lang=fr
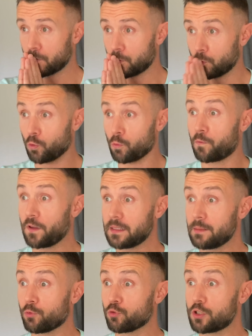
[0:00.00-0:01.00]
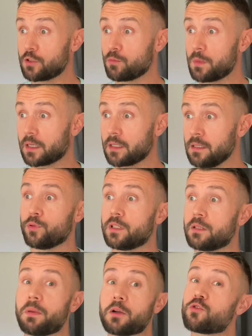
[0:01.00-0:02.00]
Donc faire des plongées sous-marines,
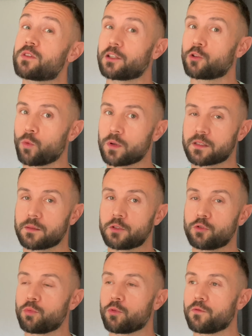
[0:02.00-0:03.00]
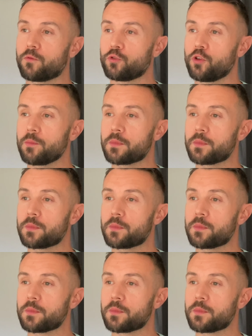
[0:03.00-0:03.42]
peut-être pas jusqu'à 300 mètres de profondeur,